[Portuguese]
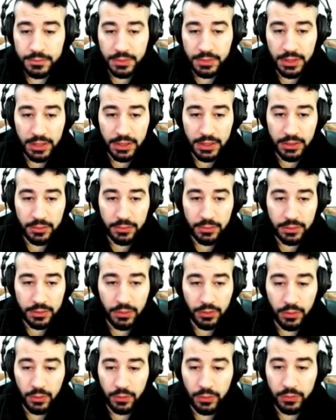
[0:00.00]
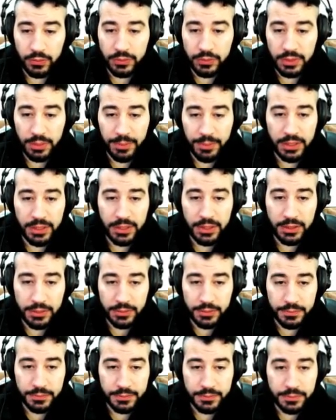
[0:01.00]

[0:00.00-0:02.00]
Não, Colum também não.